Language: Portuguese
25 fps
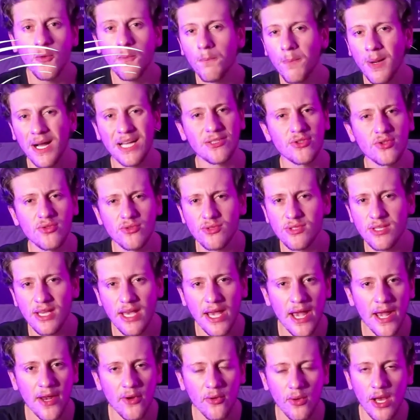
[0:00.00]
o passo
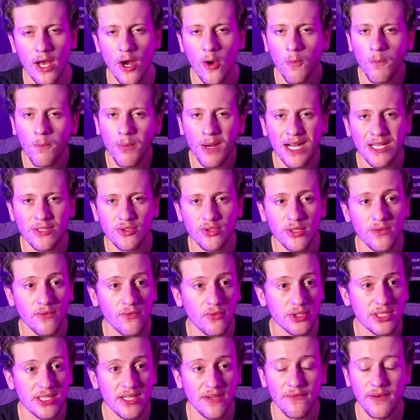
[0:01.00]
zero é o passo que
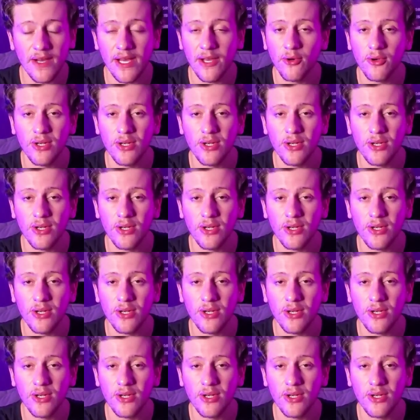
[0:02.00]
você vai